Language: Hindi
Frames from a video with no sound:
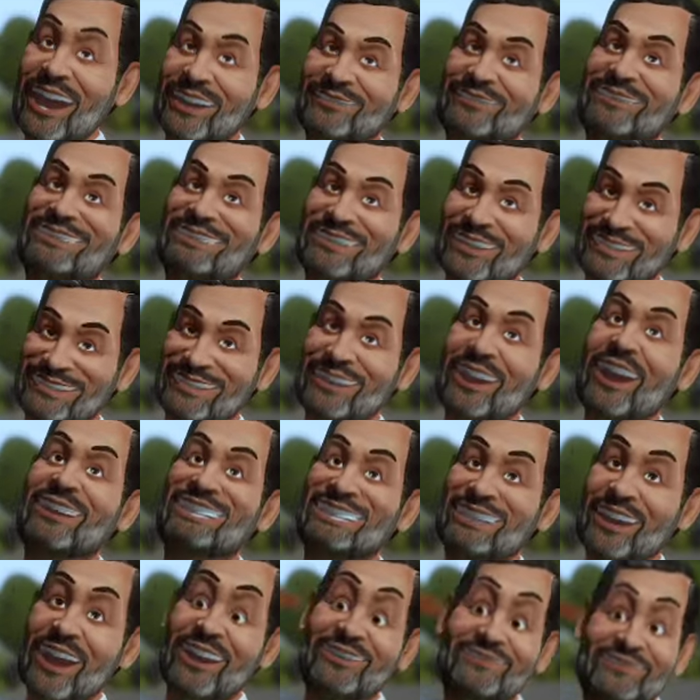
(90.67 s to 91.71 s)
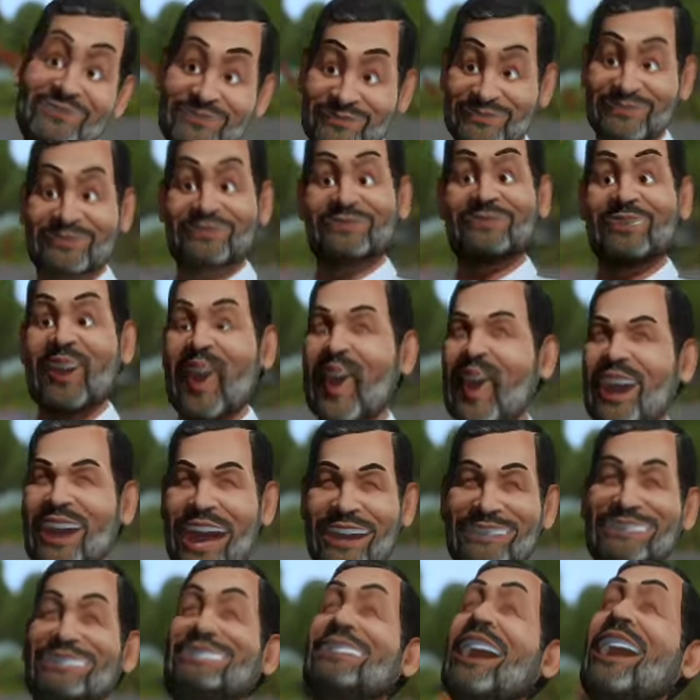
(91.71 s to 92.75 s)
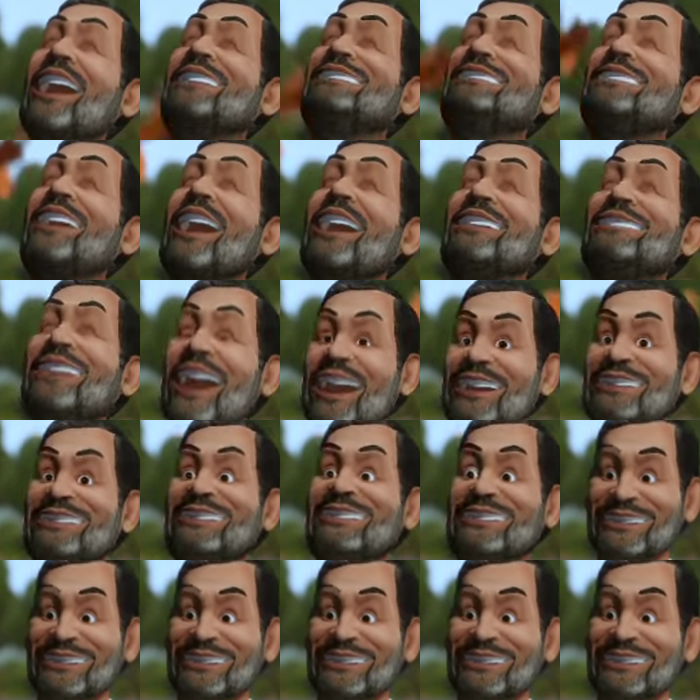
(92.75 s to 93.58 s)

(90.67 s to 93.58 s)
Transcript: साथ देने के लिए सौ हाथ आगे आ जाए